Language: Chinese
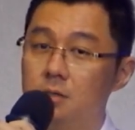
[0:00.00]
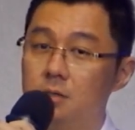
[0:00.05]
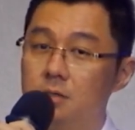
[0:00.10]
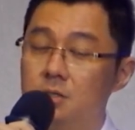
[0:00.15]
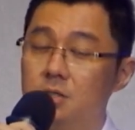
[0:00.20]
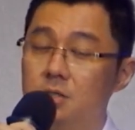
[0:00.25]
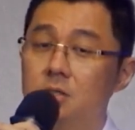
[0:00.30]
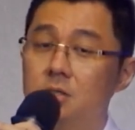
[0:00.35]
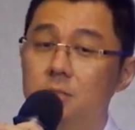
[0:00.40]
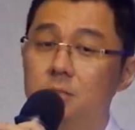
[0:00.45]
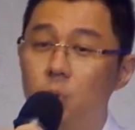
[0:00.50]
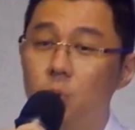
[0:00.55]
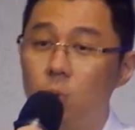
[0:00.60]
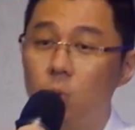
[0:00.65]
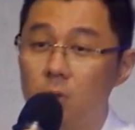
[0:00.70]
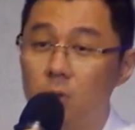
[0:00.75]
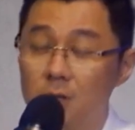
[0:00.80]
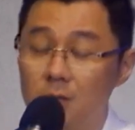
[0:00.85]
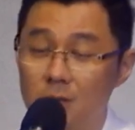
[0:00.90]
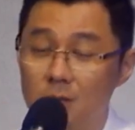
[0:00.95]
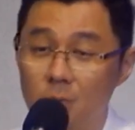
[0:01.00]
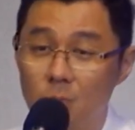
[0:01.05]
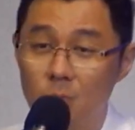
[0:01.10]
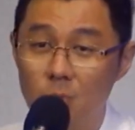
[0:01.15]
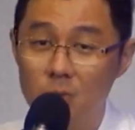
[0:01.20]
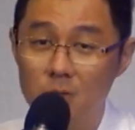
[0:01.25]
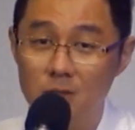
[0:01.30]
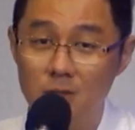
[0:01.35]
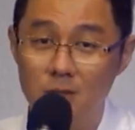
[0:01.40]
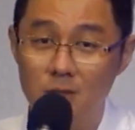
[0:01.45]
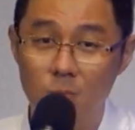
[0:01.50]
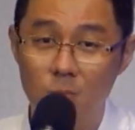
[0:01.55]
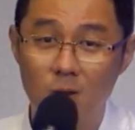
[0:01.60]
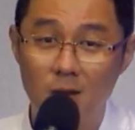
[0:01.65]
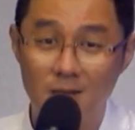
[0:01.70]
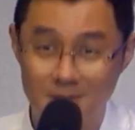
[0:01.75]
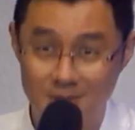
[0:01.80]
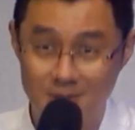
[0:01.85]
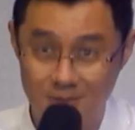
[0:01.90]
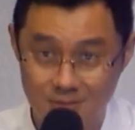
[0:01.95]
刺破了我的
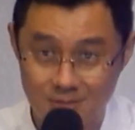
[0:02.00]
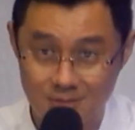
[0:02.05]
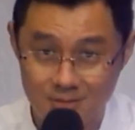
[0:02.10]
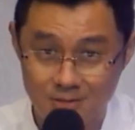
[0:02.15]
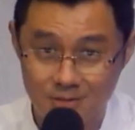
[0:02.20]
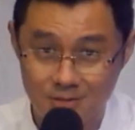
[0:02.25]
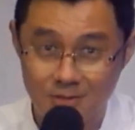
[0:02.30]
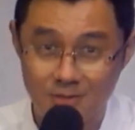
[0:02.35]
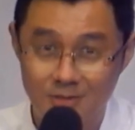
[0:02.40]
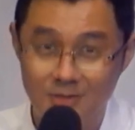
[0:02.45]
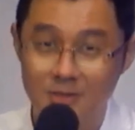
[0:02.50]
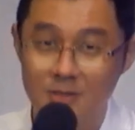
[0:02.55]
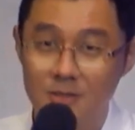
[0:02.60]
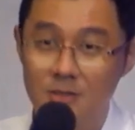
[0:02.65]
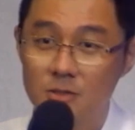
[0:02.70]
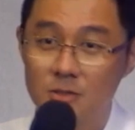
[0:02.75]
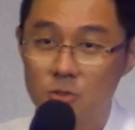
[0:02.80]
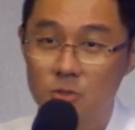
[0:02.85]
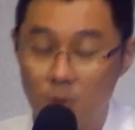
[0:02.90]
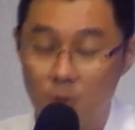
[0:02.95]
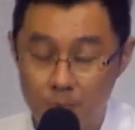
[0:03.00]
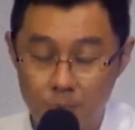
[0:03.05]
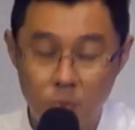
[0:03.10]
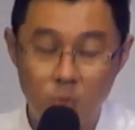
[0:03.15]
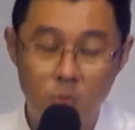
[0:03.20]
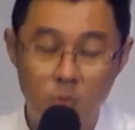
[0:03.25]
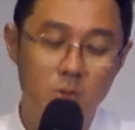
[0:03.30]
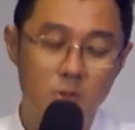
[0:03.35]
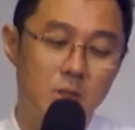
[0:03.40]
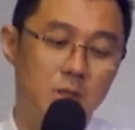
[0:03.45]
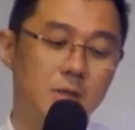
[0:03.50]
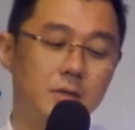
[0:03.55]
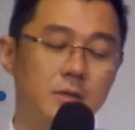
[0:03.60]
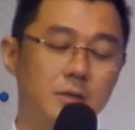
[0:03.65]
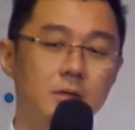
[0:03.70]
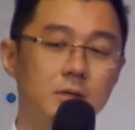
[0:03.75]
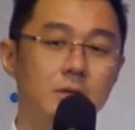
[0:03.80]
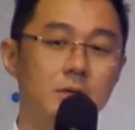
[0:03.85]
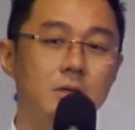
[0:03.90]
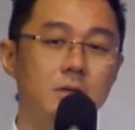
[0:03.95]
袜子，穿破了，
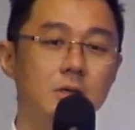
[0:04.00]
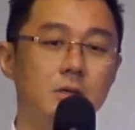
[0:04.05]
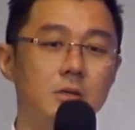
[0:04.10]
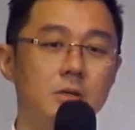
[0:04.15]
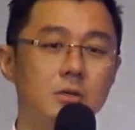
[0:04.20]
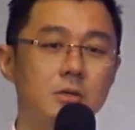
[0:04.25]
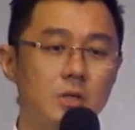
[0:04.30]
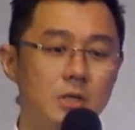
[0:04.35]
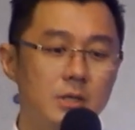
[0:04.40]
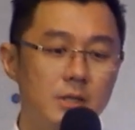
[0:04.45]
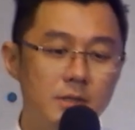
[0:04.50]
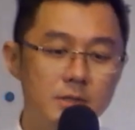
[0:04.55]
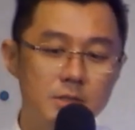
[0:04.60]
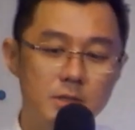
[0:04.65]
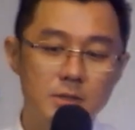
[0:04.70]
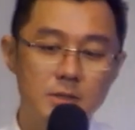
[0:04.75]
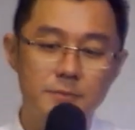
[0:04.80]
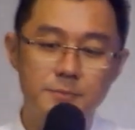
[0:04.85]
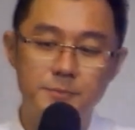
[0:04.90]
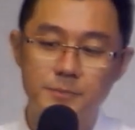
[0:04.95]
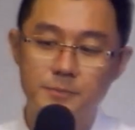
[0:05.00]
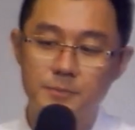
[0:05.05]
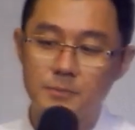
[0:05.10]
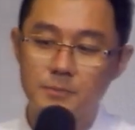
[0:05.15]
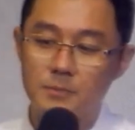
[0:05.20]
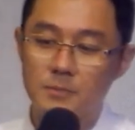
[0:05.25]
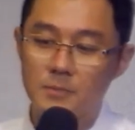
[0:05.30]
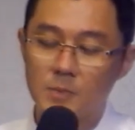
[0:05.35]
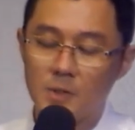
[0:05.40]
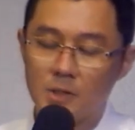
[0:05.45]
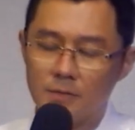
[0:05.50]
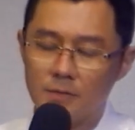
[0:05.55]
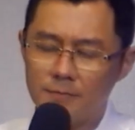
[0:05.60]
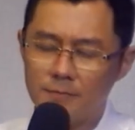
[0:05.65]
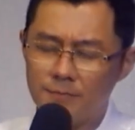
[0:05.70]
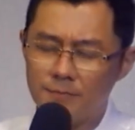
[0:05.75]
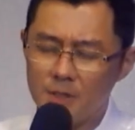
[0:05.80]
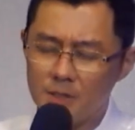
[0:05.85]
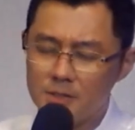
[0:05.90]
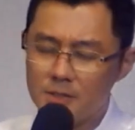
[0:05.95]
所以当时
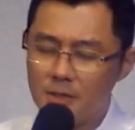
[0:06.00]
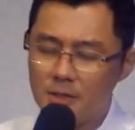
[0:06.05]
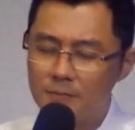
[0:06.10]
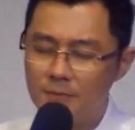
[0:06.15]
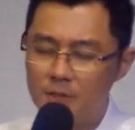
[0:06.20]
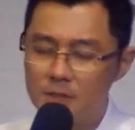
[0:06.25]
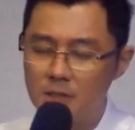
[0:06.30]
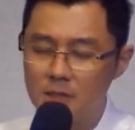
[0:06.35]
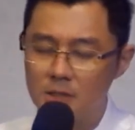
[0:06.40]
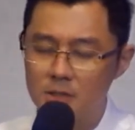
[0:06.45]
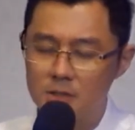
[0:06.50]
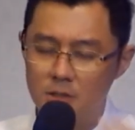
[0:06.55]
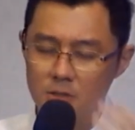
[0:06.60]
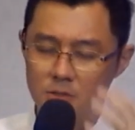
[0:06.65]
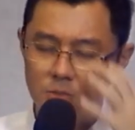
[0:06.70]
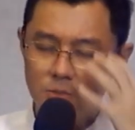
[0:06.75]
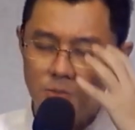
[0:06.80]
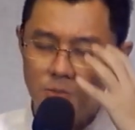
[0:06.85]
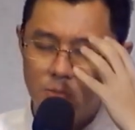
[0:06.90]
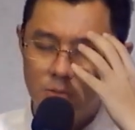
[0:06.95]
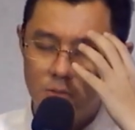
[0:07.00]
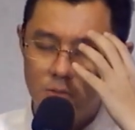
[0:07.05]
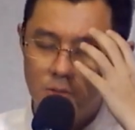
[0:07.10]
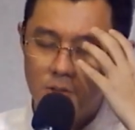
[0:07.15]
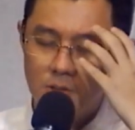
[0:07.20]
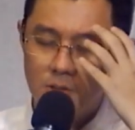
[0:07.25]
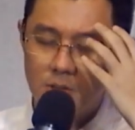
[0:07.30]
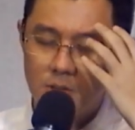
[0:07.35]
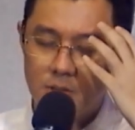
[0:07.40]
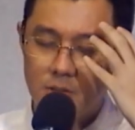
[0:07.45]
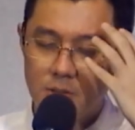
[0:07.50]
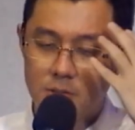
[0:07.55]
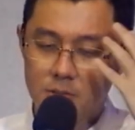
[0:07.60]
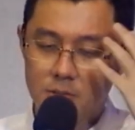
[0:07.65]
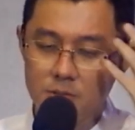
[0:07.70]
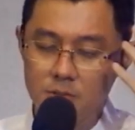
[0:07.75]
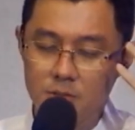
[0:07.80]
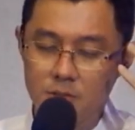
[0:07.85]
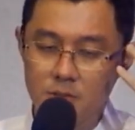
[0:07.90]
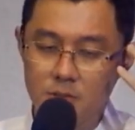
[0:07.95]
非常非常的疼痛，
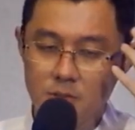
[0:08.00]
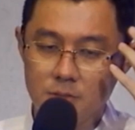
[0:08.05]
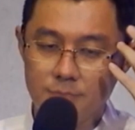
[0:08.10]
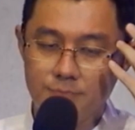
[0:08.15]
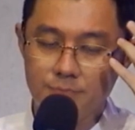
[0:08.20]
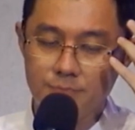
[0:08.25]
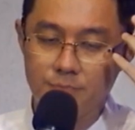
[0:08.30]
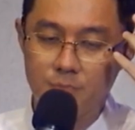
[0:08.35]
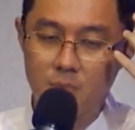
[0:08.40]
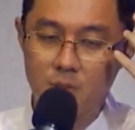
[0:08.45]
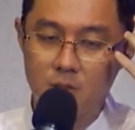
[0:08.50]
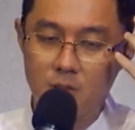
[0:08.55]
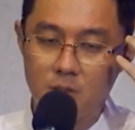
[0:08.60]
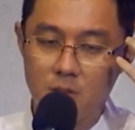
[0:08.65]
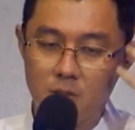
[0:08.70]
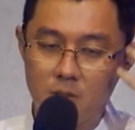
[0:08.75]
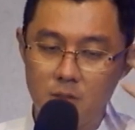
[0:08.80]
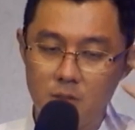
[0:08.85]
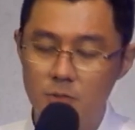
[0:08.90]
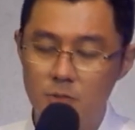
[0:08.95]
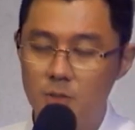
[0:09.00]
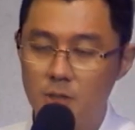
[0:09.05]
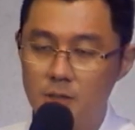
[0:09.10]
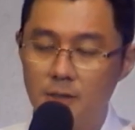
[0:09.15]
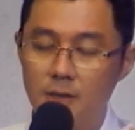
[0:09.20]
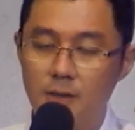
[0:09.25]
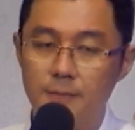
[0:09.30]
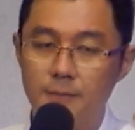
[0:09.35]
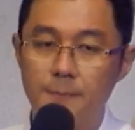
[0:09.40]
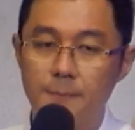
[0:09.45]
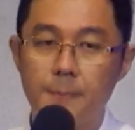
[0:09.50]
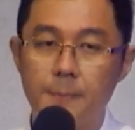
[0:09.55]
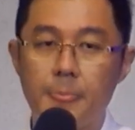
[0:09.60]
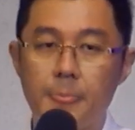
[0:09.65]
就是流冷汗。